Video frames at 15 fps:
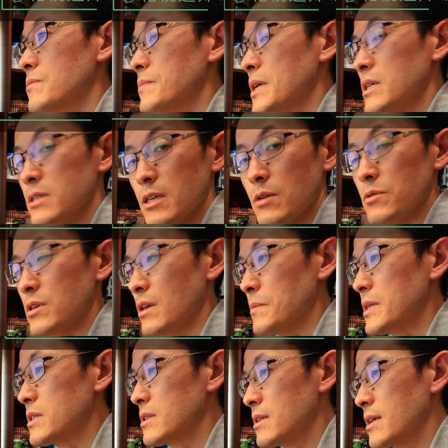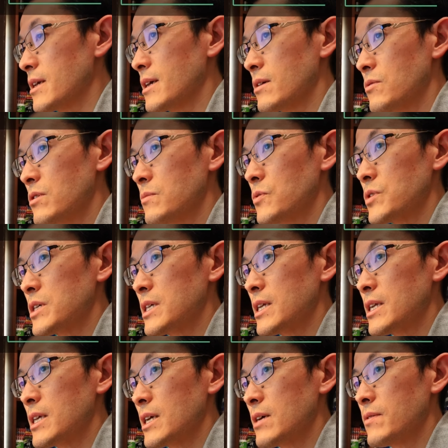ページでございましてこれも
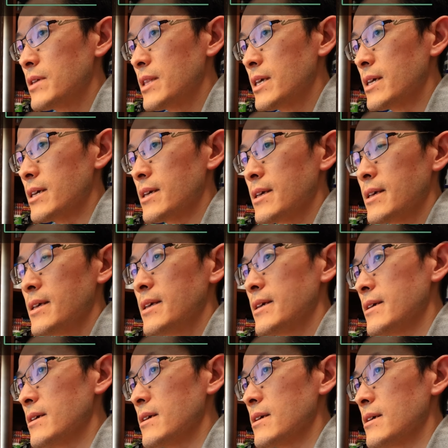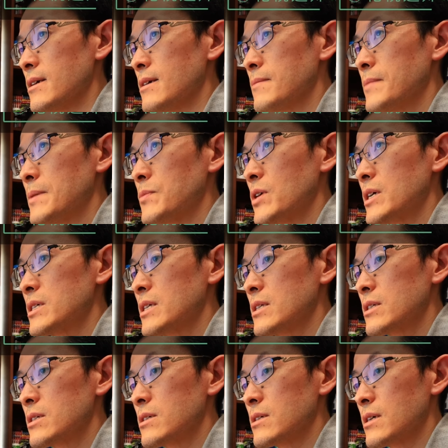左側で、えー、まあ、昔
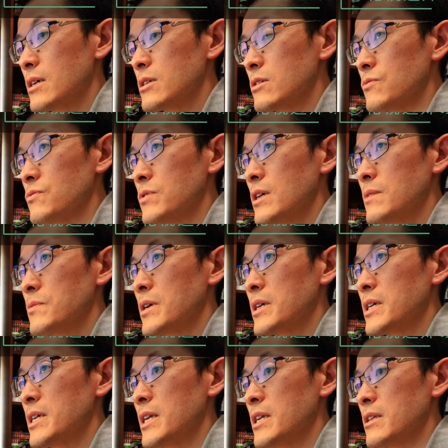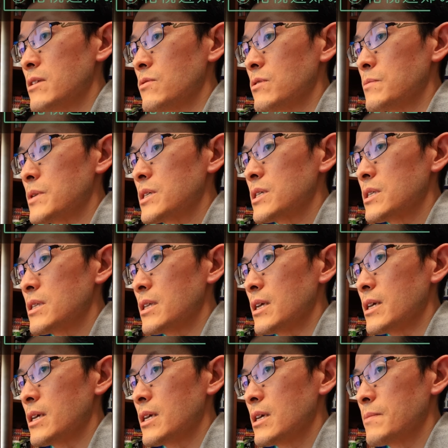懐かしいフレームが切られておりまし
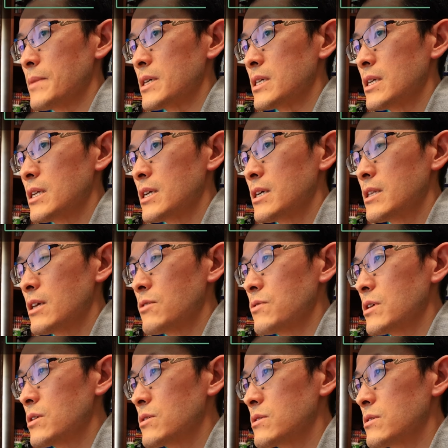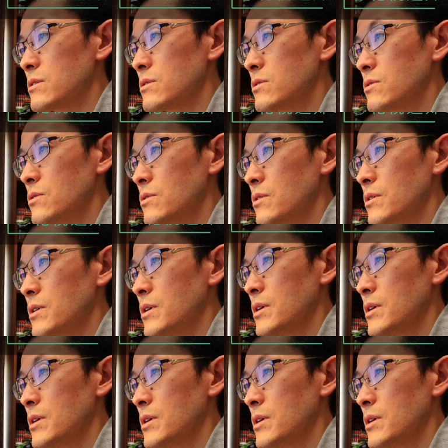て左側でクリックすると、